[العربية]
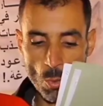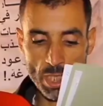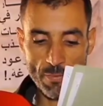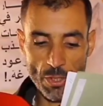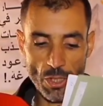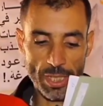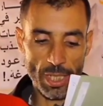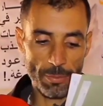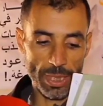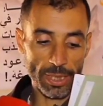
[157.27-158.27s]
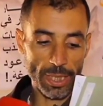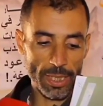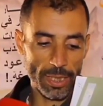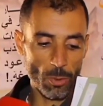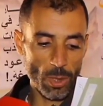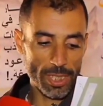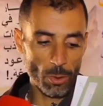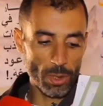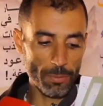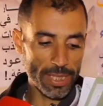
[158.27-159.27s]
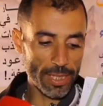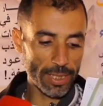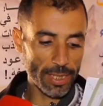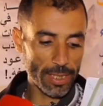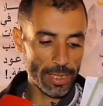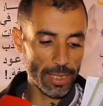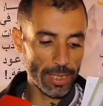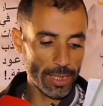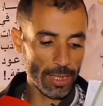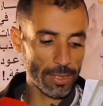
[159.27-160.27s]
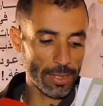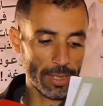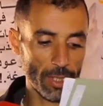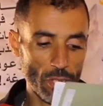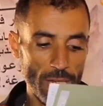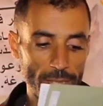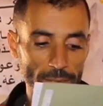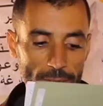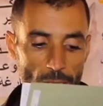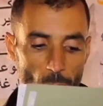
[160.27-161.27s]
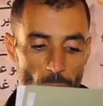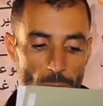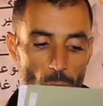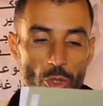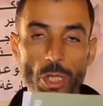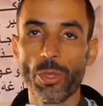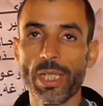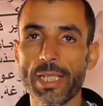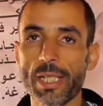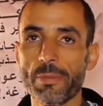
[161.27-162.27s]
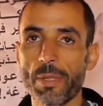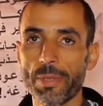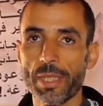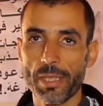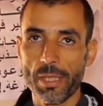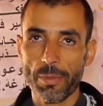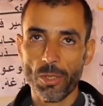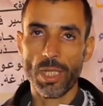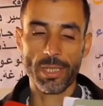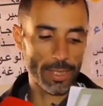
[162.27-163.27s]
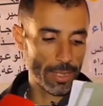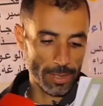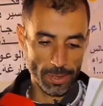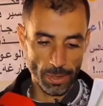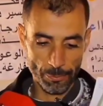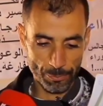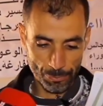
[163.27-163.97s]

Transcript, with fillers: وتفاجأنا بإلغائه وتحويل ميزانيته إلى صهريج أحد الدول المجاورة لأسباب نعتبرها سياسية